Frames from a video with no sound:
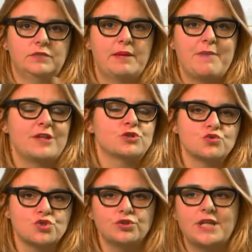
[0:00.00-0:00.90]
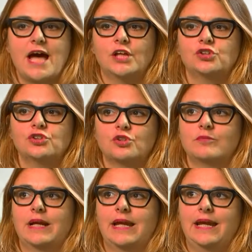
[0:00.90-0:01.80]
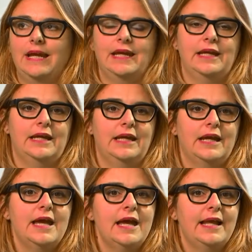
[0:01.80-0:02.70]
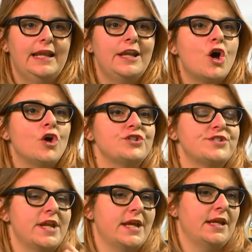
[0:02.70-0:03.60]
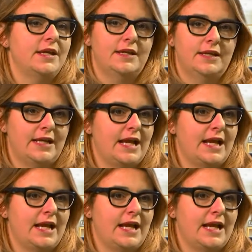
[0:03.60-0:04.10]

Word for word: emerso un sondaggio insomma, che eh, le nostre eh,